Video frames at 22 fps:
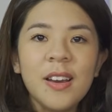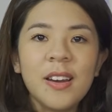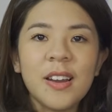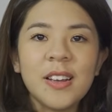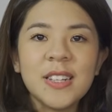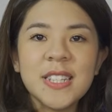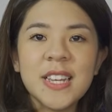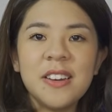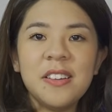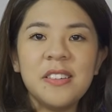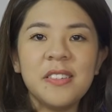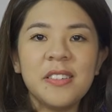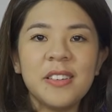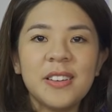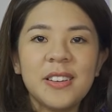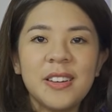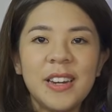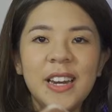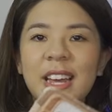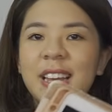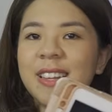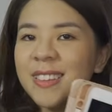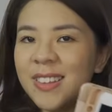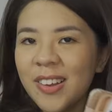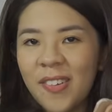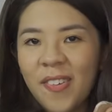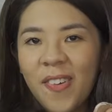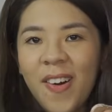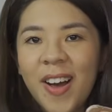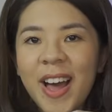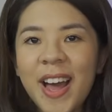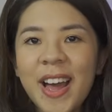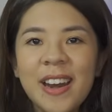nó sẽ được điện
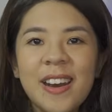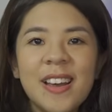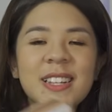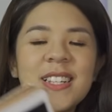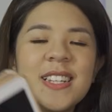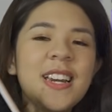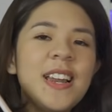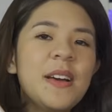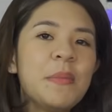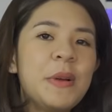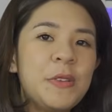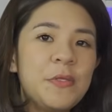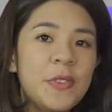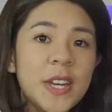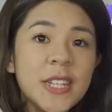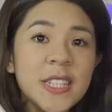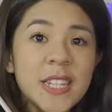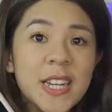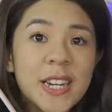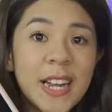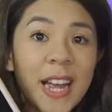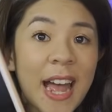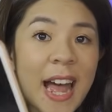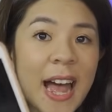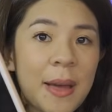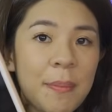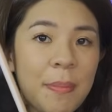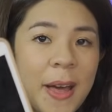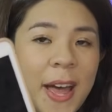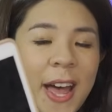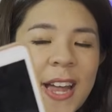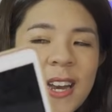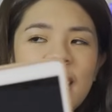tử hóa đó chính là mình viết trên cái
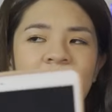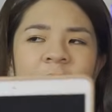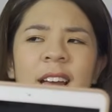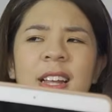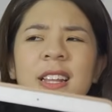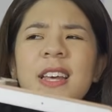iPad